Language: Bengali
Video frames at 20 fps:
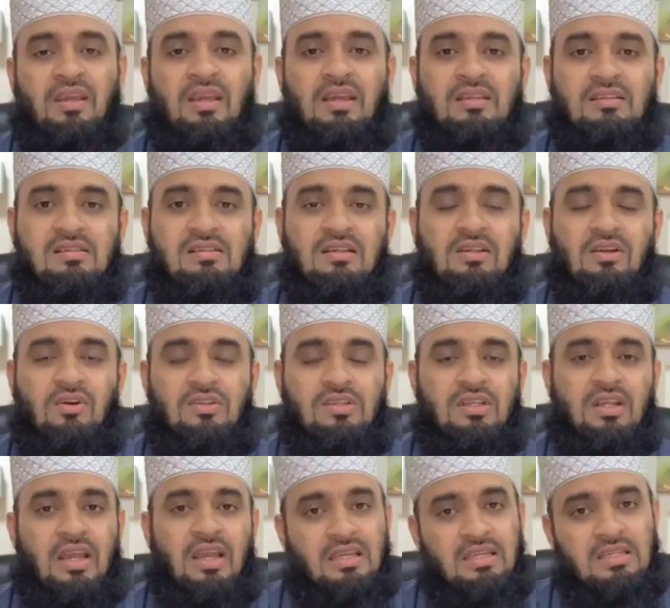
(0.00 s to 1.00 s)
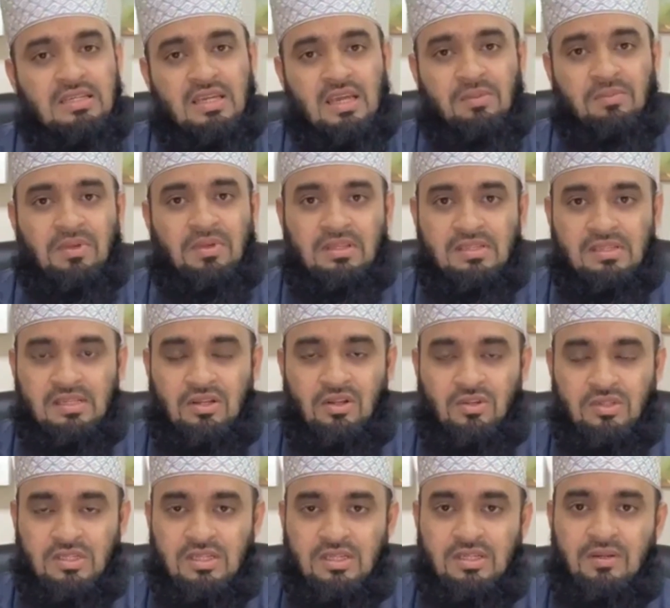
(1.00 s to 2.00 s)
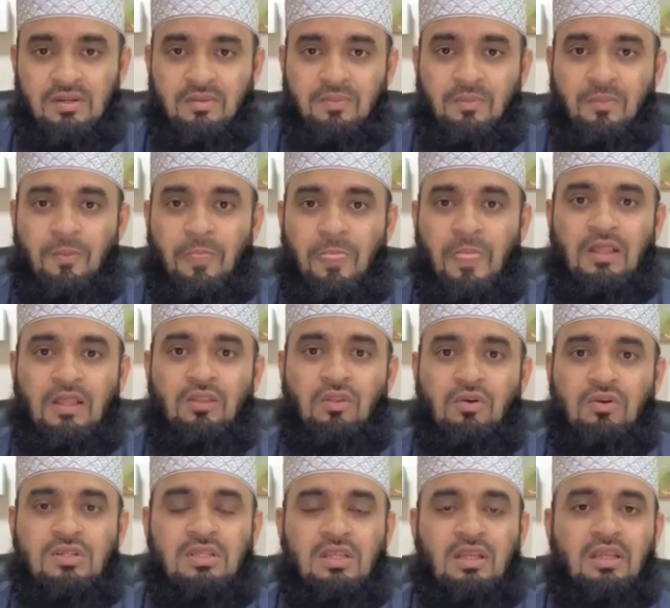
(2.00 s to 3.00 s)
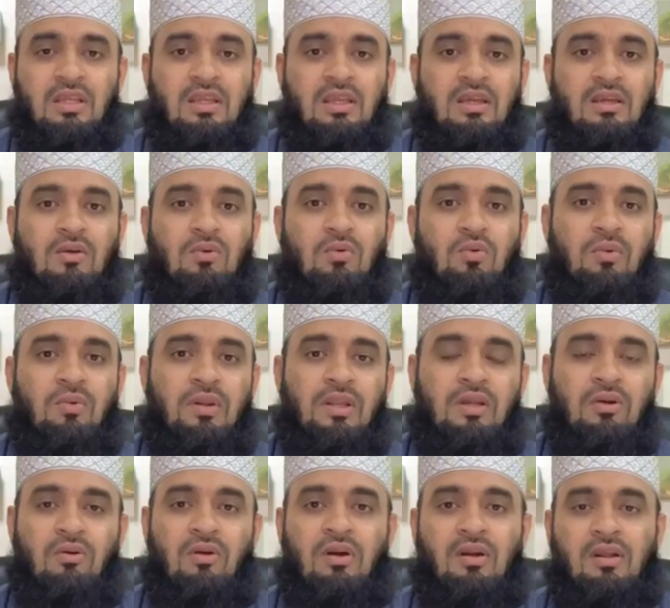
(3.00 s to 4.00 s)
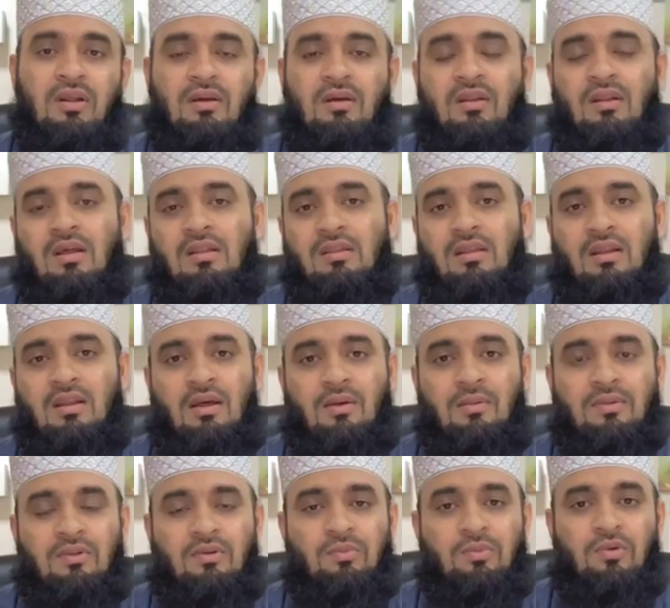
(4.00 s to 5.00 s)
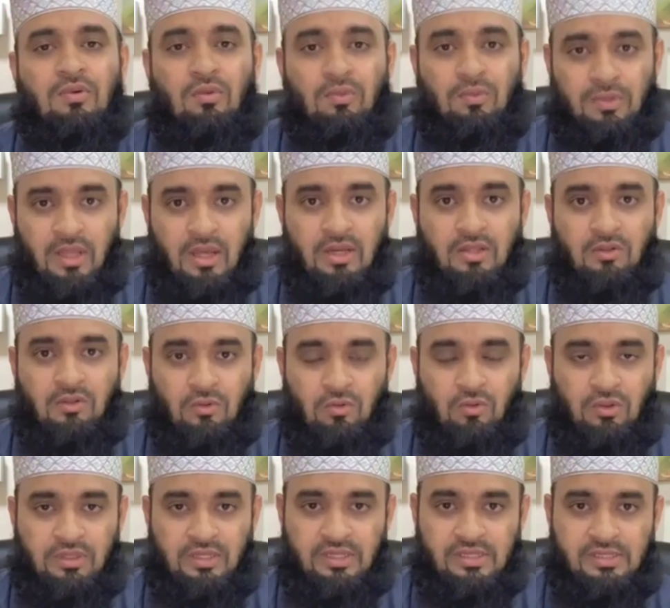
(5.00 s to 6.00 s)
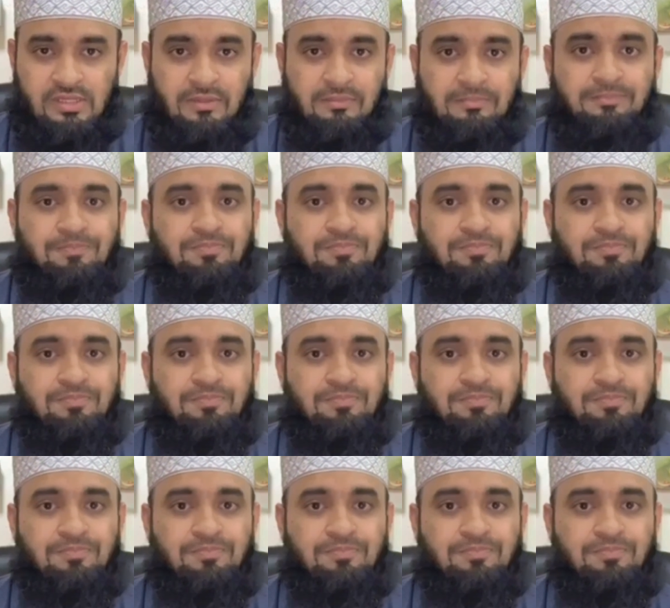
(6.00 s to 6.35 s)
এই জিল হজের একই টাইমে জিল হজের দশ তারিখে কুরবানি করাটাকে আল্লাহ তালা আমাদের উপর অবধারিত করে দিয়েছেন